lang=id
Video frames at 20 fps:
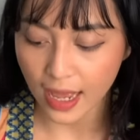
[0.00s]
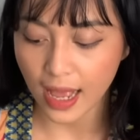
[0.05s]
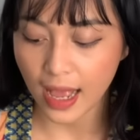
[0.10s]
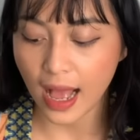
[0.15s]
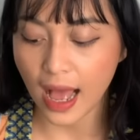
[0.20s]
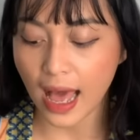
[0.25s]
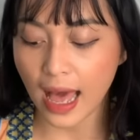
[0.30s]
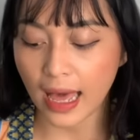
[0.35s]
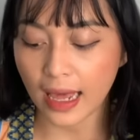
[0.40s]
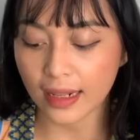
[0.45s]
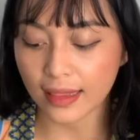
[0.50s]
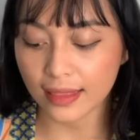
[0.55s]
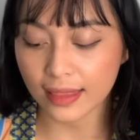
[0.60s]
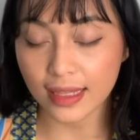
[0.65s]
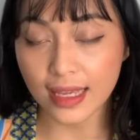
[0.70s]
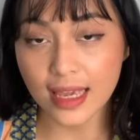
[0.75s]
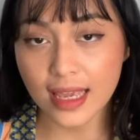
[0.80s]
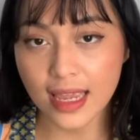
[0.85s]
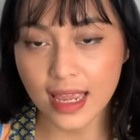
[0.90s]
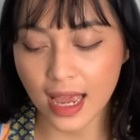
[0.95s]

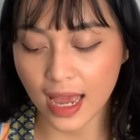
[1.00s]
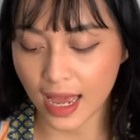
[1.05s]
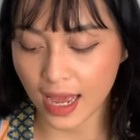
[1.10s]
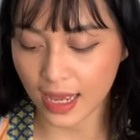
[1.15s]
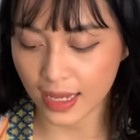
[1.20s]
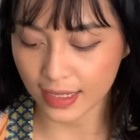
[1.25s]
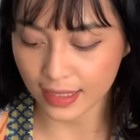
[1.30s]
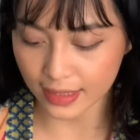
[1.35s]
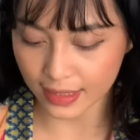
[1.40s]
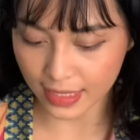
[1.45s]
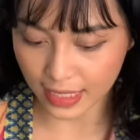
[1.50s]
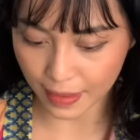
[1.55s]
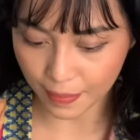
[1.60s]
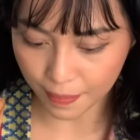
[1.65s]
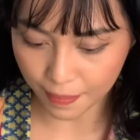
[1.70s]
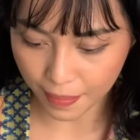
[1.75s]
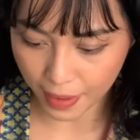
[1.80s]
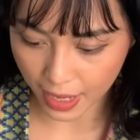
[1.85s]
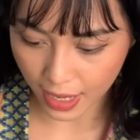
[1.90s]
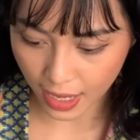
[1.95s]
Artinya si
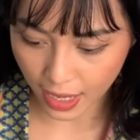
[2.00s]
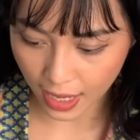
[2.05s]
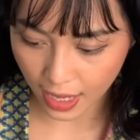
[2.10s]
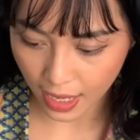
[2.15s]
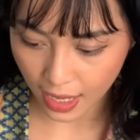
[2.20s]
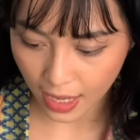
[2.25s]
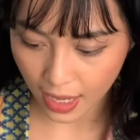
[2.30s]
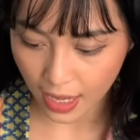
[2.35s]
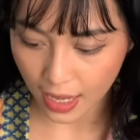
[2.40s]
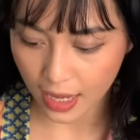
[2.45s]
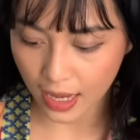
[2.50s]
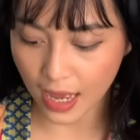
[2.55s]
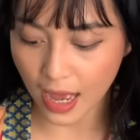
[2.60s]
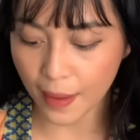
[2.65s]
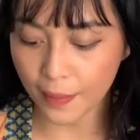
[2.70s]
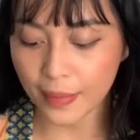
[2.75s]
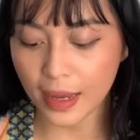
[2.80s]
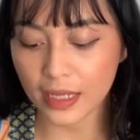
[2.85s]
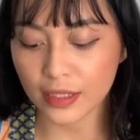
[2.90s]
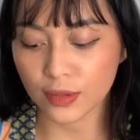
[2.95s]
B
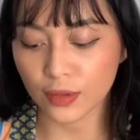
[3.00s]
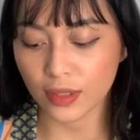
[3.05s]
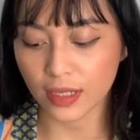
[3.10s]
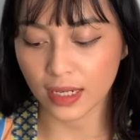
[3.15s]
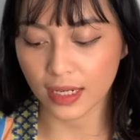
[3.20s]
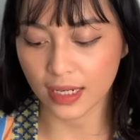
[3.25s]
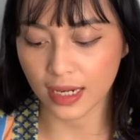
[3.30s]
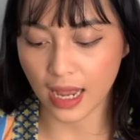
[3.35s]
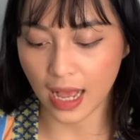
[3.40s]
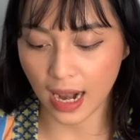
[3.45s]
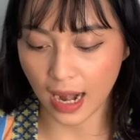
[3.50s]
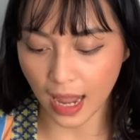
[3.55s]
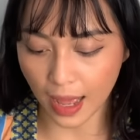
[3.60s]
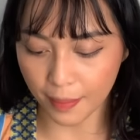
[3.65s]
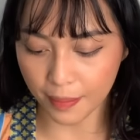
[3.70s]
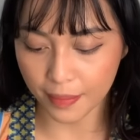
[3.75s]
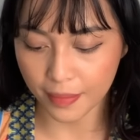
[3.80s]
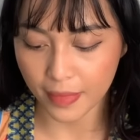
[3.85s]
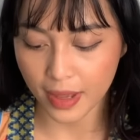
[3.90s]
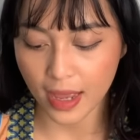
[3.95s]
nggak masuk ke
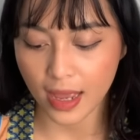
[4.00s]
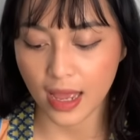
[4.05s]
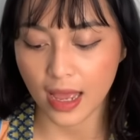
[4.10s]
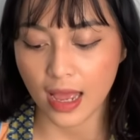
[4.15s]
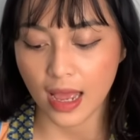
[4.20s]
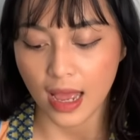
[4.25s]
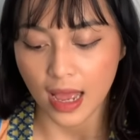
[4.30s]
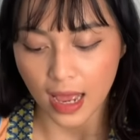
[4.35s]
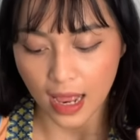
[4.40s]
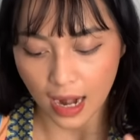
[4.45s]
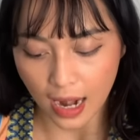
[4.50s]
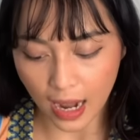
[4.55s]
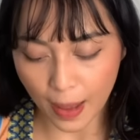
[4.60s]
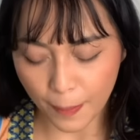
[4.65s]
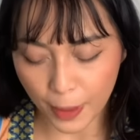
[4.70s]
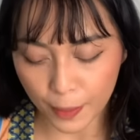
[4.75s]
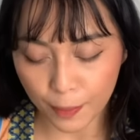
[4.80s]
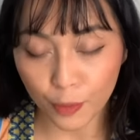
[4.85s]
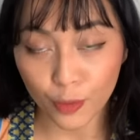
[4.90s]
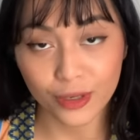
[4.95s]
dalam
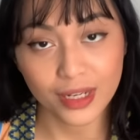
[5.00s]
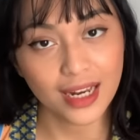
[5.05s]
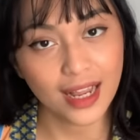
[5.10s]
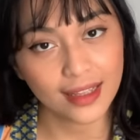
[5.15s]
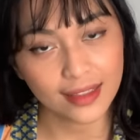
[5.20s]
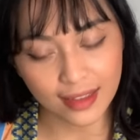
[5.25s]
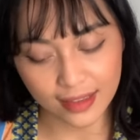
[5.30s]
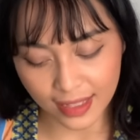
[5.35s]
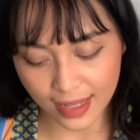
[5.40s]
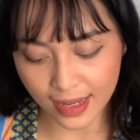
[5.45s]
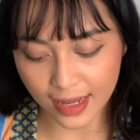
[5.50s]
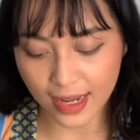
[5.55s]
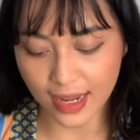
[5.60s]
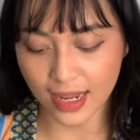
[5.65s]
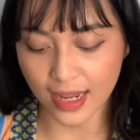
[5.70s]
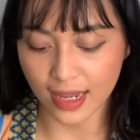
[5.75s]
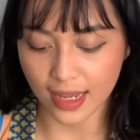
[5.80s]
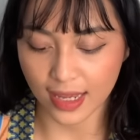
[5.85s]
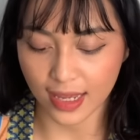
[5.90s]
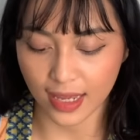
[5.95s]
80 nilai
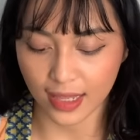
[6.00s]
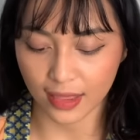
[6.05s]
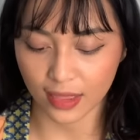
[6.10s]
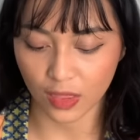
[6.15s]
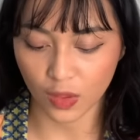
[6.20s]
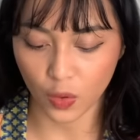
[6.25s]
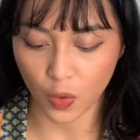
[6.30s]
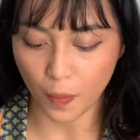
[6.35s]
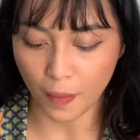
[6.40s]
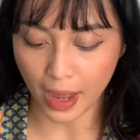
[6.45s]
tertinggi gitu.